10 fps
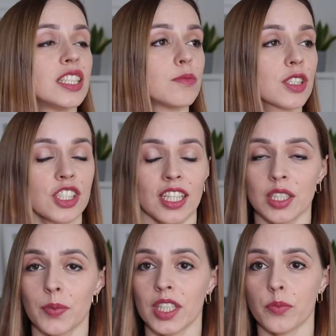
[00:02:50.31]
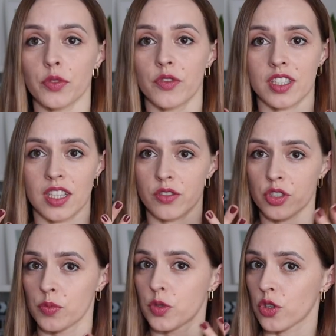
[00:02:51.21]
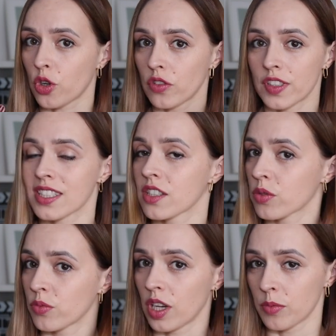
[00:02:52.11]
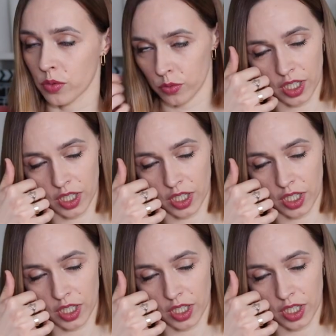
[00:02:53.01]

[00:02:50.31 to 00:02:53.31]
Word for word: Nie ma żadnych badań potwierdzających, żeby cokolwiek z naszą jamą,